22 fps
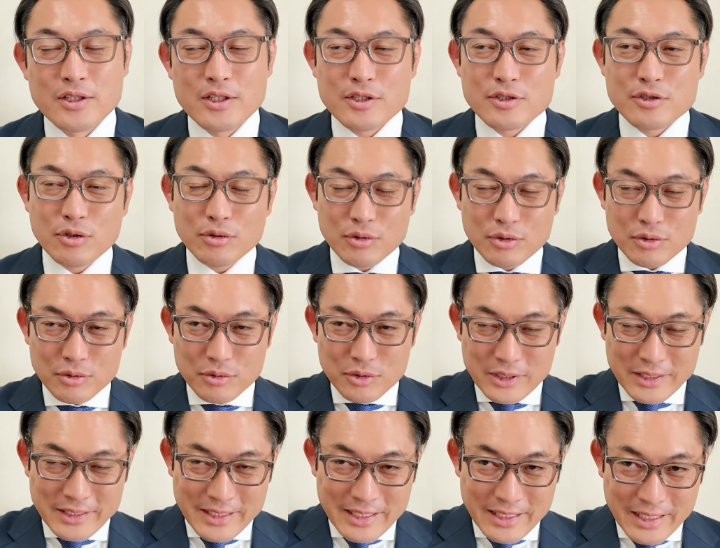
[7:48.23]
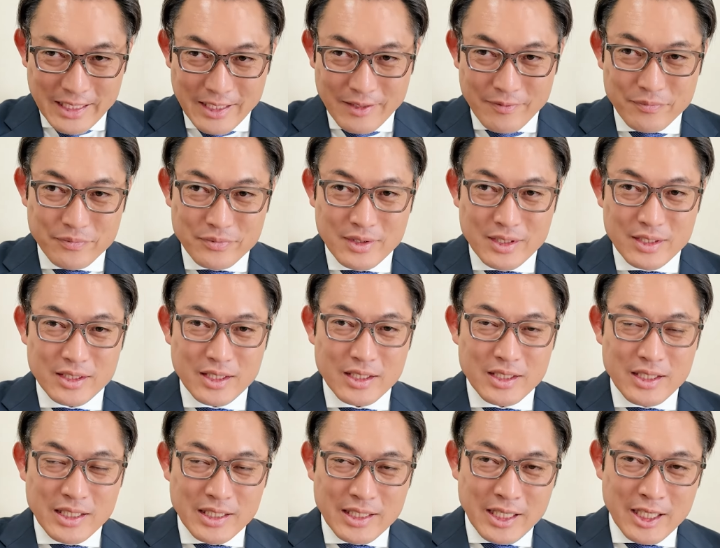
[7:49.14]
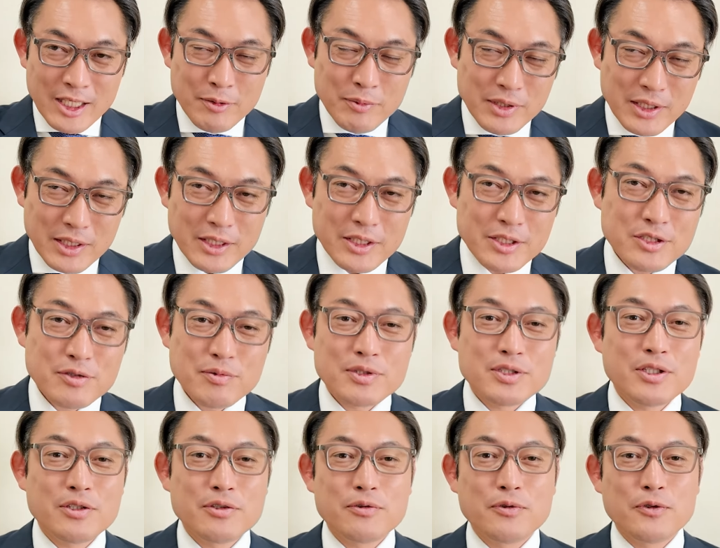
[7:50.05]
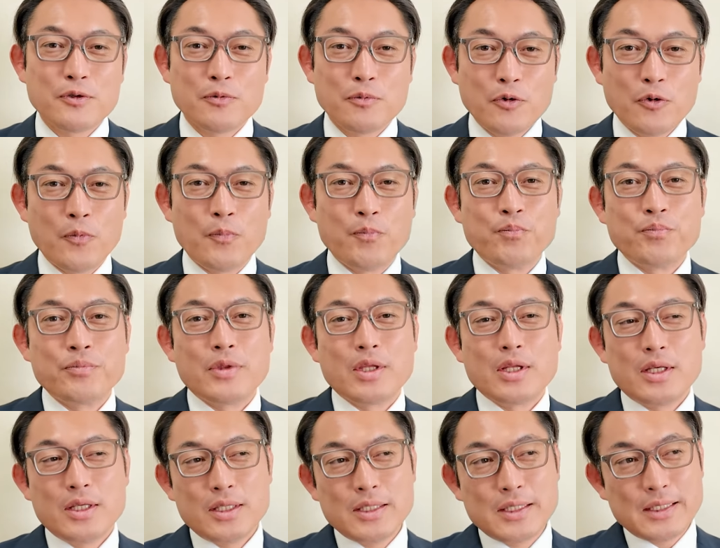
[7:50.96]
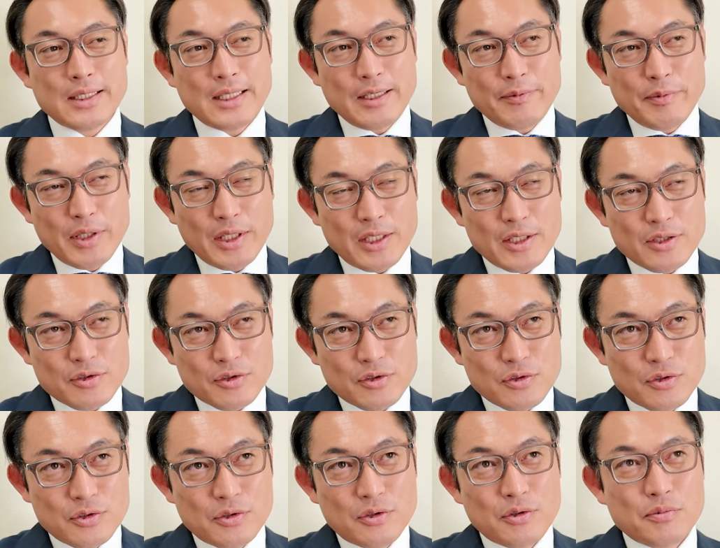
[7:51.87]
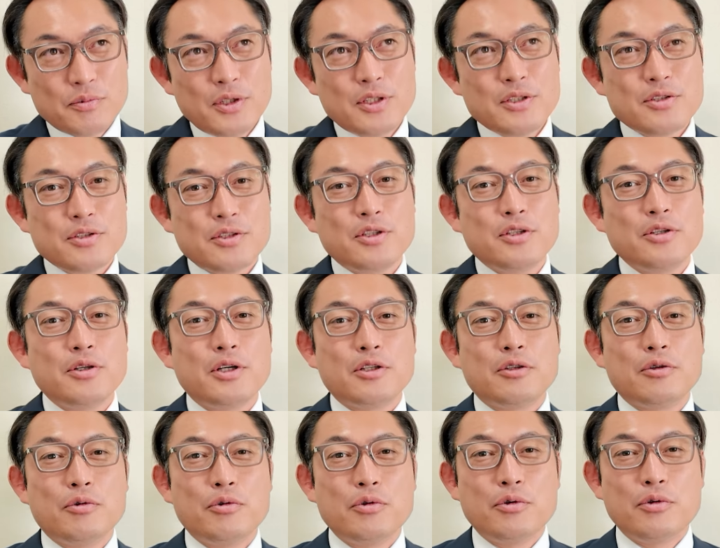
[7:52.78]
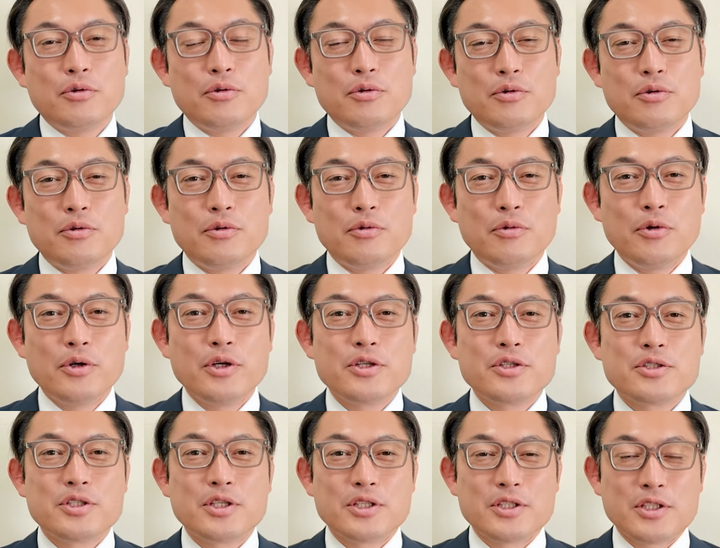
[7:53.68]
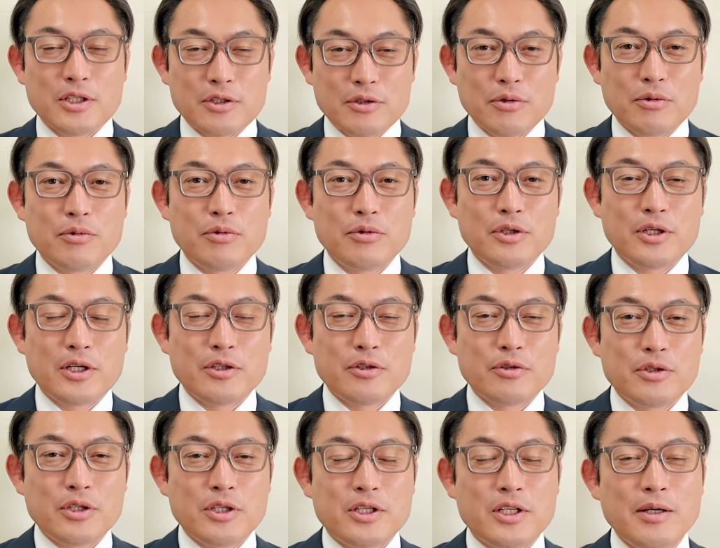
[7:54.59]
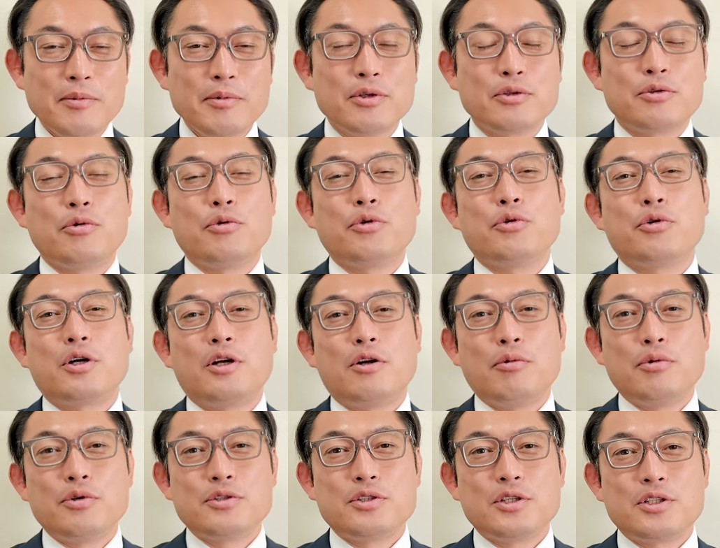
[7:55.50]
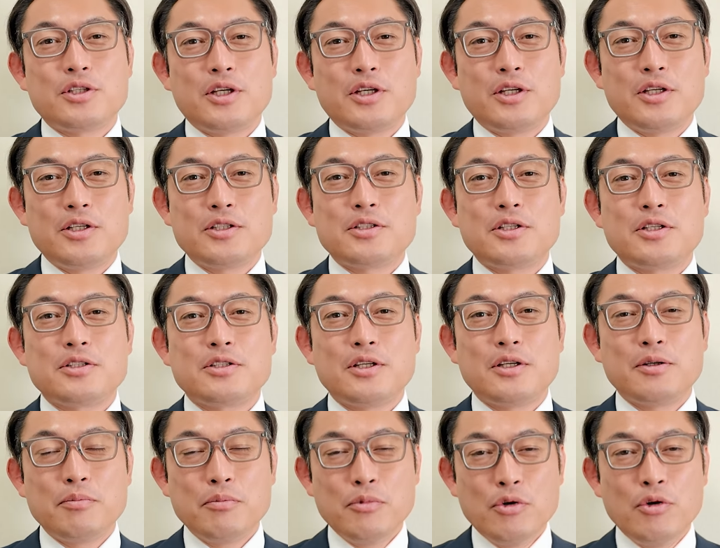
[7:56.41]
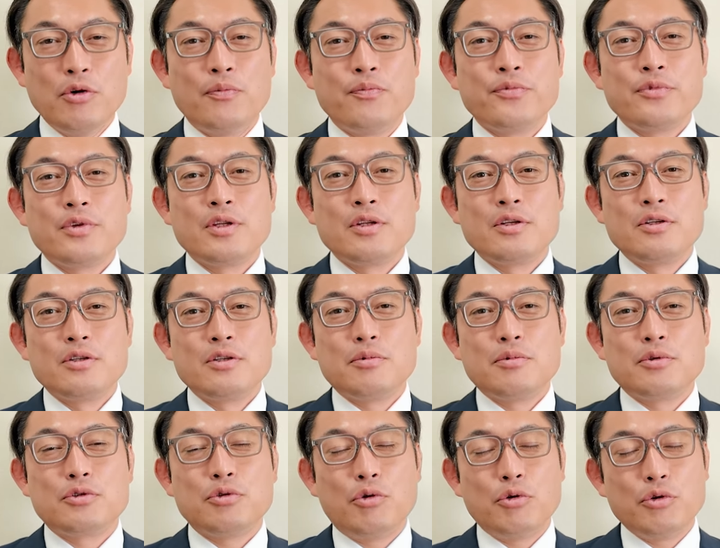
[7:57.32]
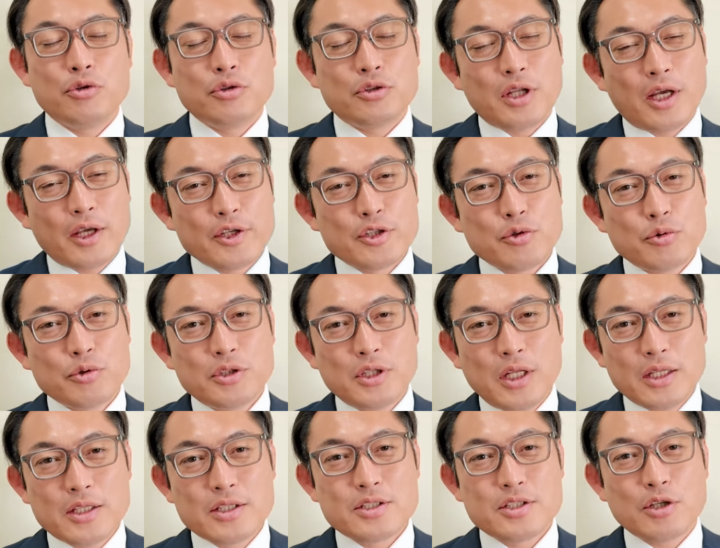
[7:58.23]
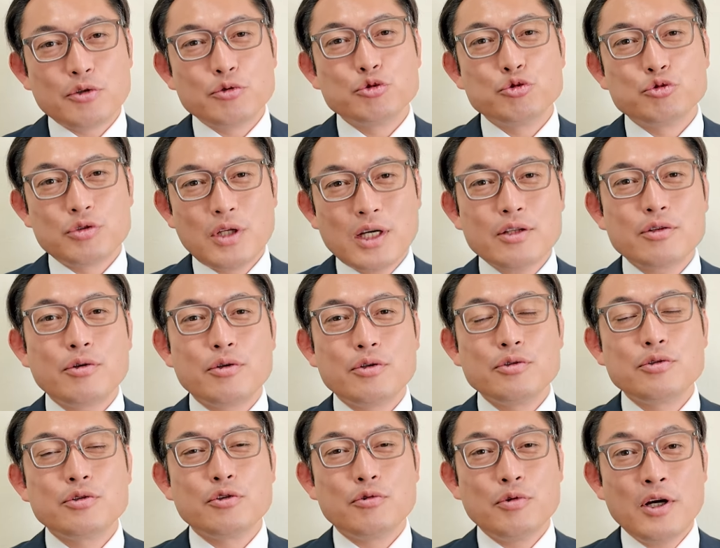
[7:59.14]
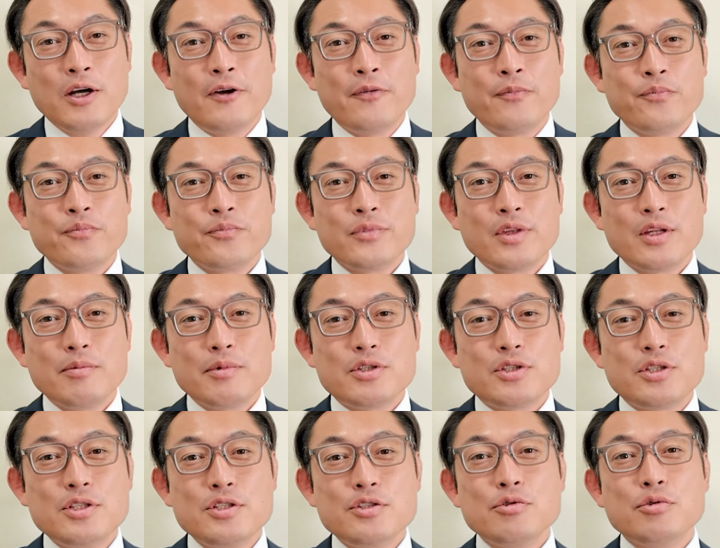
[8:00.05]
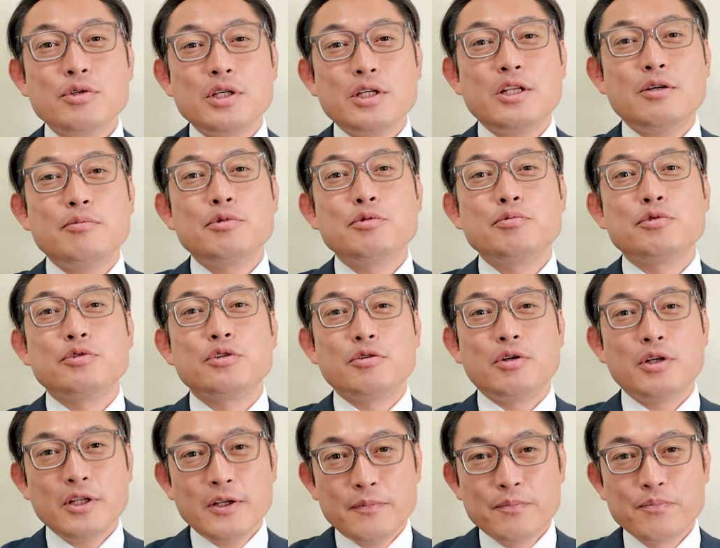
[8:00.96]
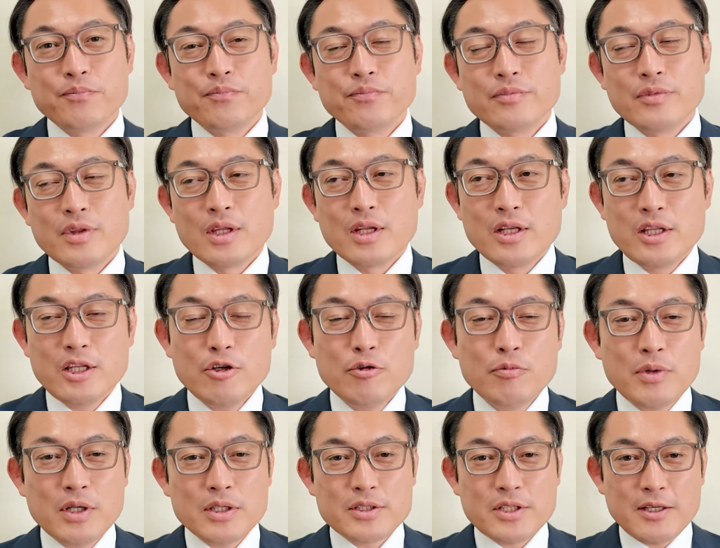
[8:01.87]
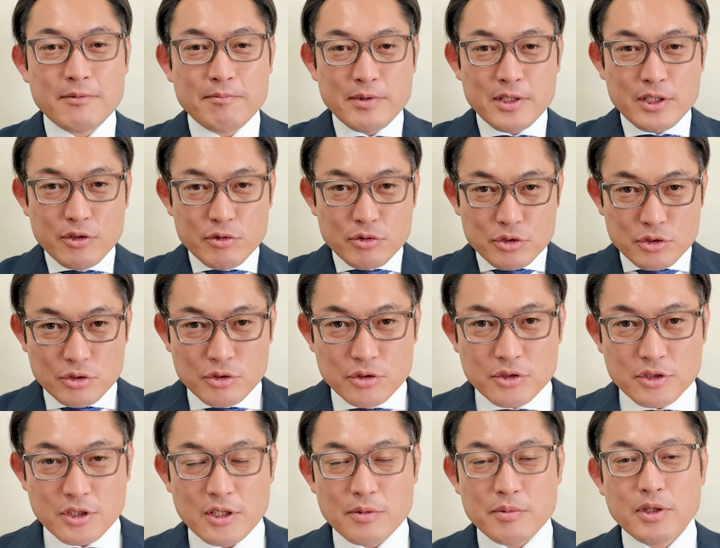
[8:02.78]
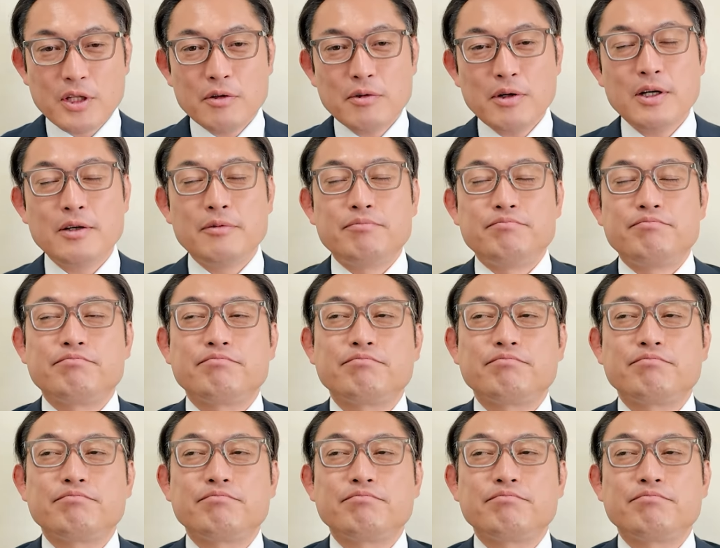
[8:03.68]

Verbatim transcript: でその時から2回目だけ石破さんというよりも1回目からずっとぶれずにあの応援してきたと今回1回目の投票から応援してきた平沢さんもそういう対象になっちゃうんだというのは、まあ、心情的な部分ではねでもまあ線引きをするっていう意味では